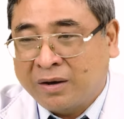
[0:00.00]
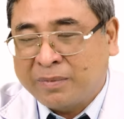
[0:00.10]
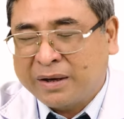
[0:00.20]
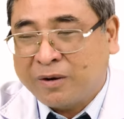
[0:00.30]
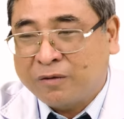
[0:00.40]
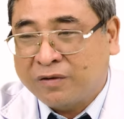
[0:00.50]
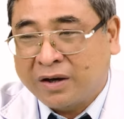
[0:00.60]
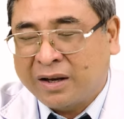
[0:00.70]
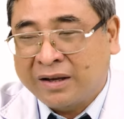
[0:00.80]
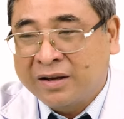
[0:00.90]
mấy bảo
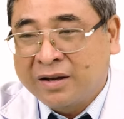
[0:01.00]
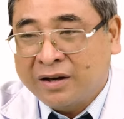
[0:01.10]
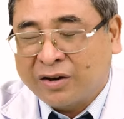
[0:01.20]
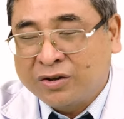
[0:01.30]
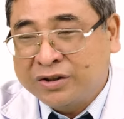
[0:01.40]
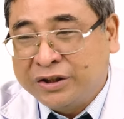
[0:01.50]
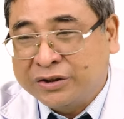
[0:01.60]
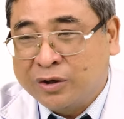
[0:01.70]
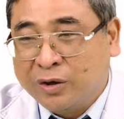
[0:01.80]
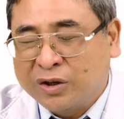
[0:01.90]
vệ là cứ đi
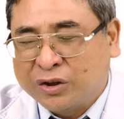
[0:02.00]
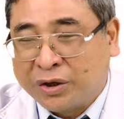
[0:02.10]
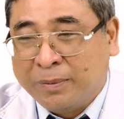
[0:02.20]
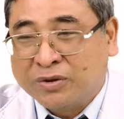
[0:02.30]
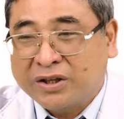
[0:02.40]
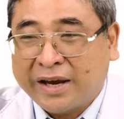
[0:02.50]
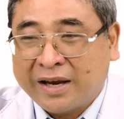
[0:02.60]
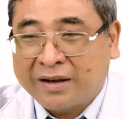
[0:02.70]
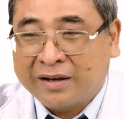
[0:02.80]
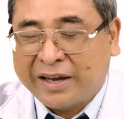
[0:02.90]
tìm
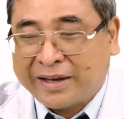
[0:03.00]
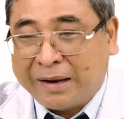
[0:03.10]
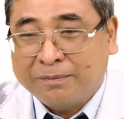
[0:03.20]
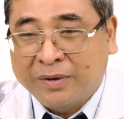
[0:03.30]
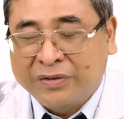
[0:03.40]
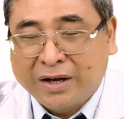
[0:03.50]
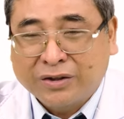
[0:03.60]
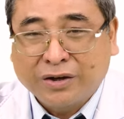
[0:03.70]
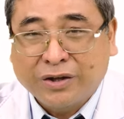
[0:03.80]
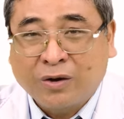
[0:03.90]
xe, ngay cả bệnh
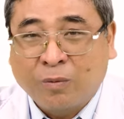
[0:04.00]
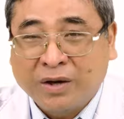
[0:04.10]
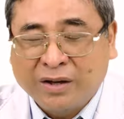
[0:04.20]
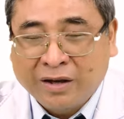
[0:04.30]
nhân thân nhân cũng